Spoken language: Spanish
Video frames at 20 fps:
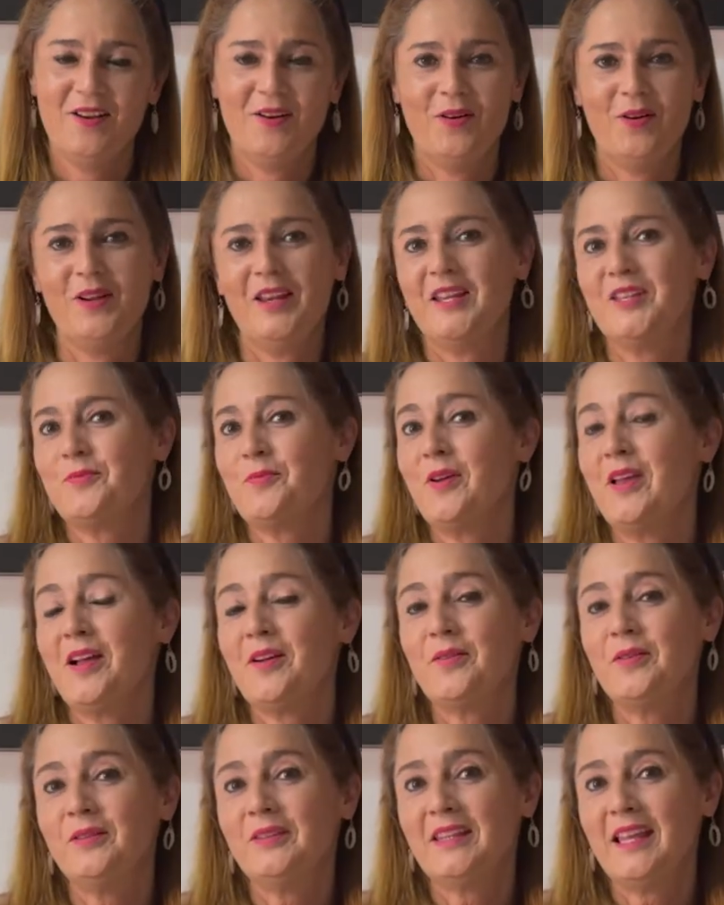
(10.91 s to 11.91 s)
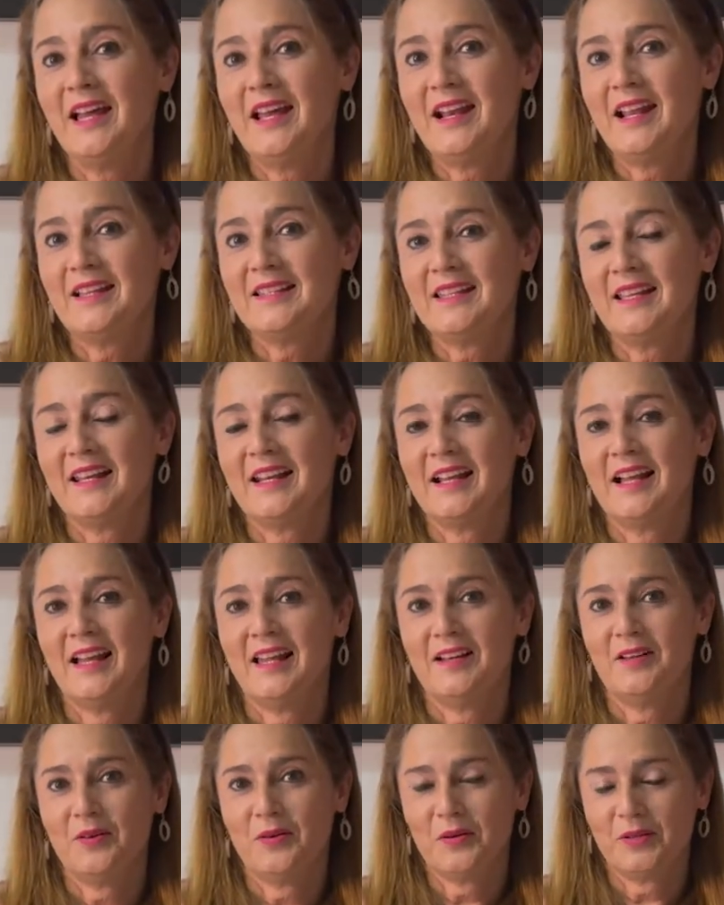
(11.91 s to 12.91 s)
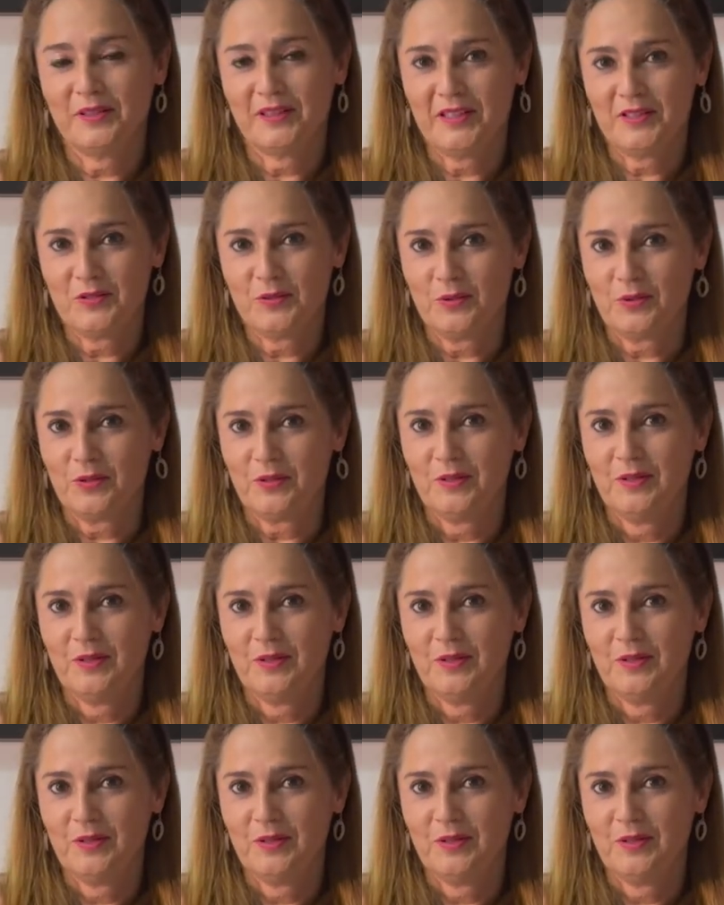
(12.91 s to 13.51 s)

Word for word: Hoy les voy a contar acerca del cortisol.